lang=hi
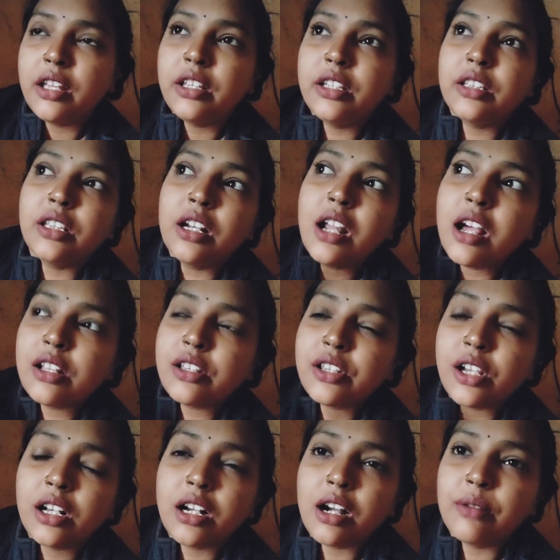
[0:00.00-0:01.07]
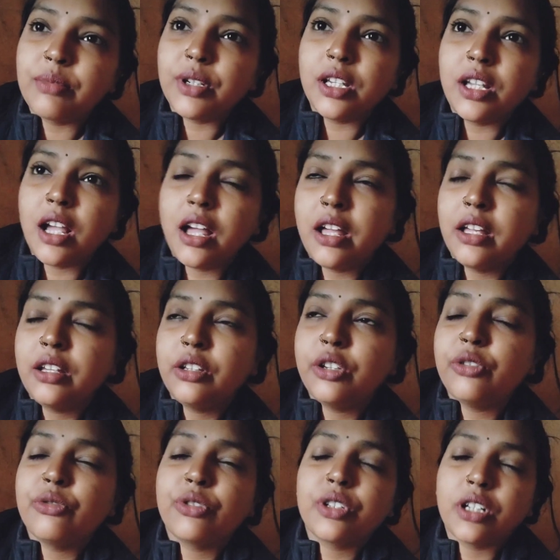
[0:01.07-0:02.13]
इतना अच्छा काम किया है
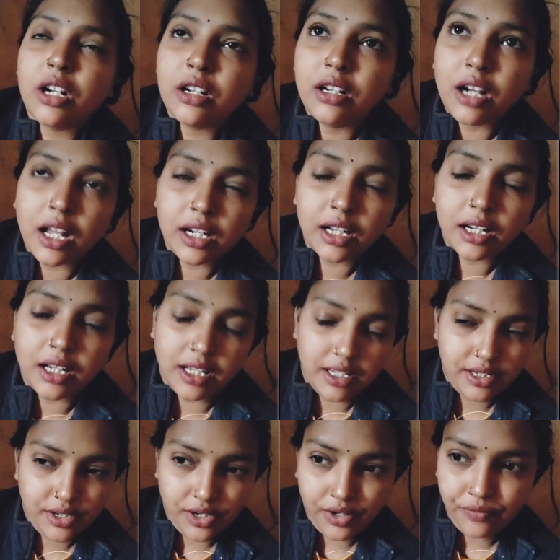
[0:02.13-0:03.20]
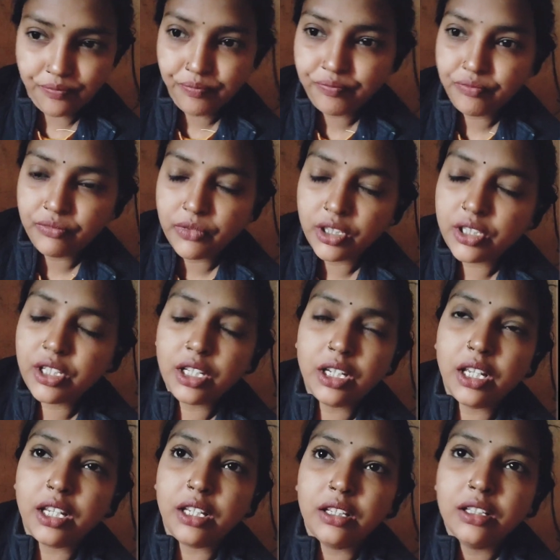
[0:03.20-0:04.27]
कि उसका गाना गाया जाए जी
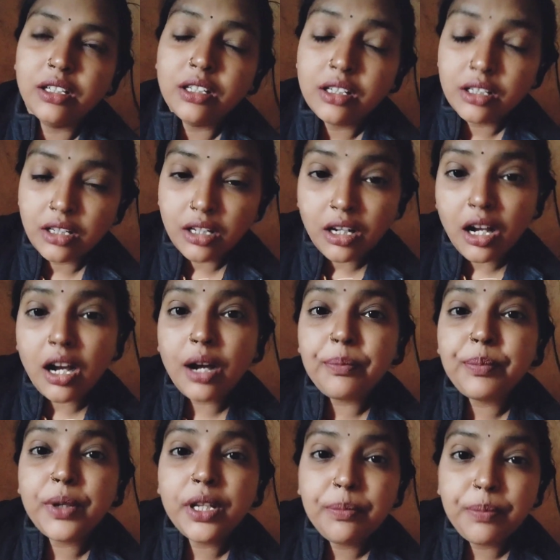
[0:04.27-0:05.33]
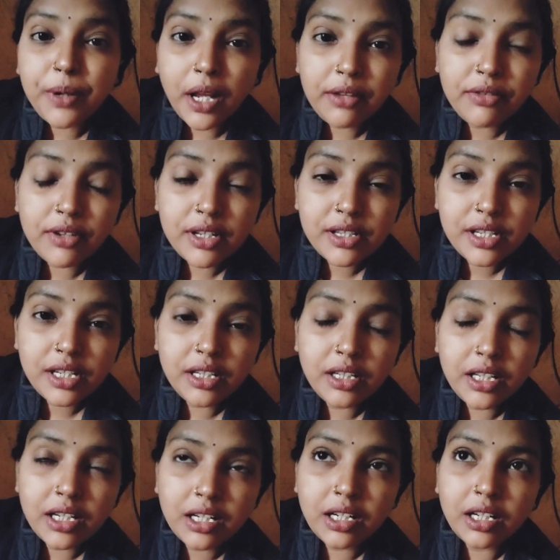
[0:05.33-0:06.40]
नहीं अपनी प्राइवेसी
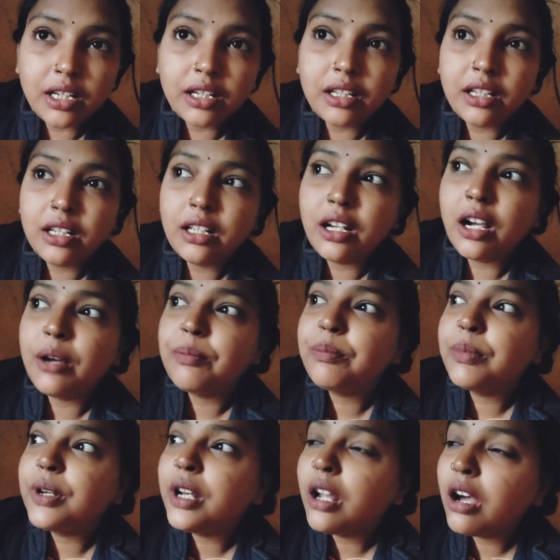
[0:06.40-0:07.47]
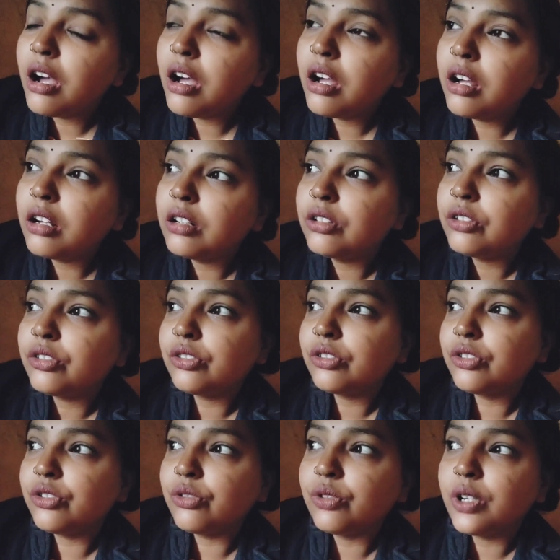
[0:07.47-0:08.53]
लीक करके अपना
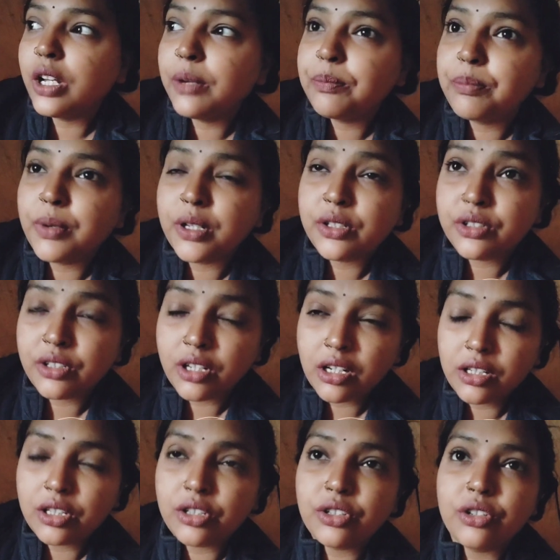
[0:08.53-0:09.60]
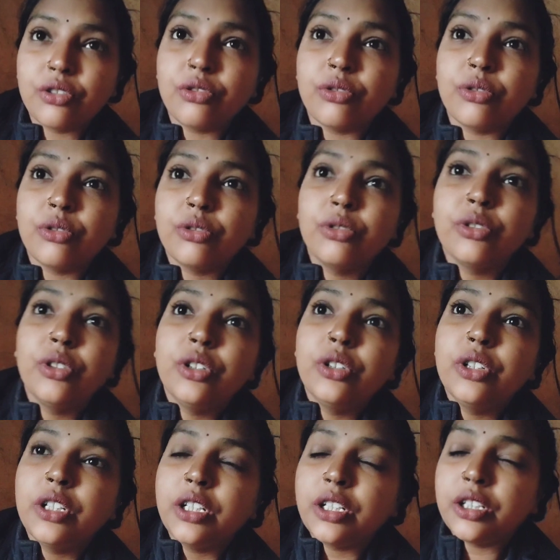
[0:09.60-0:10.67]
जो है पर्सनल किसी को
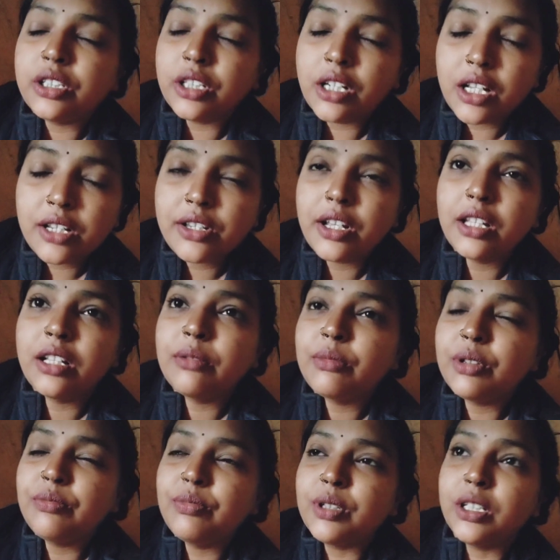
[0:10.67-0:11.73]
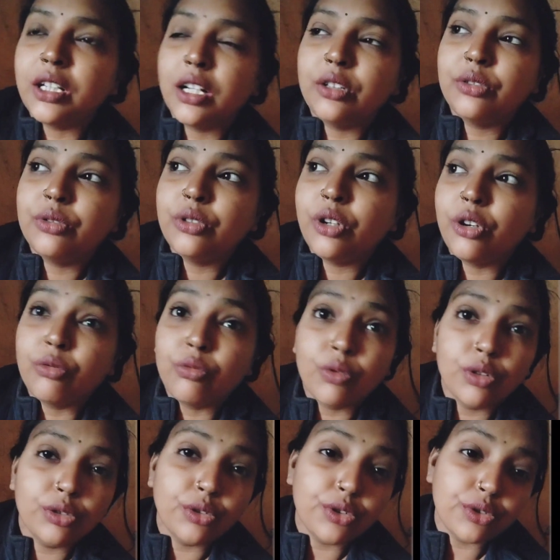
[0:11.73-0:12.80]
इतना ज़्यादा मत बता दो और
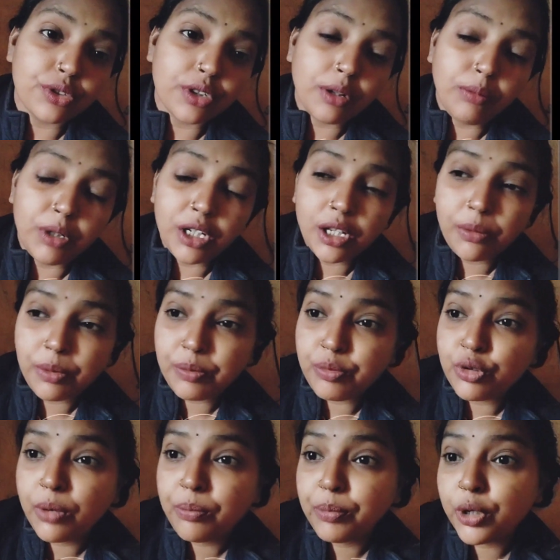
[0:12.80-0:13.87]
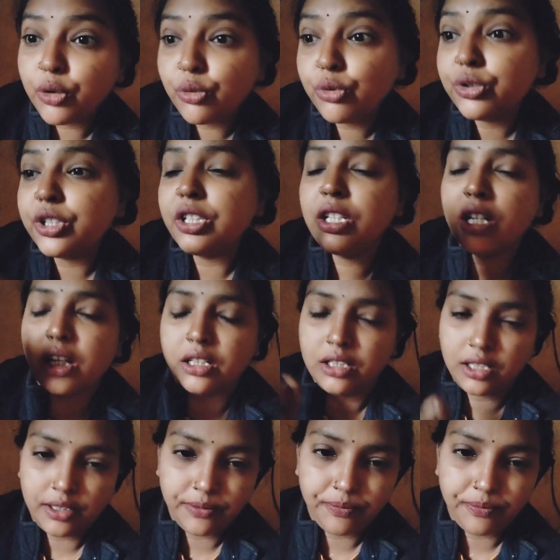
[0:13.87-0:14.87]
वो तो सोशल मीडिया पे पूरा परोस दिया था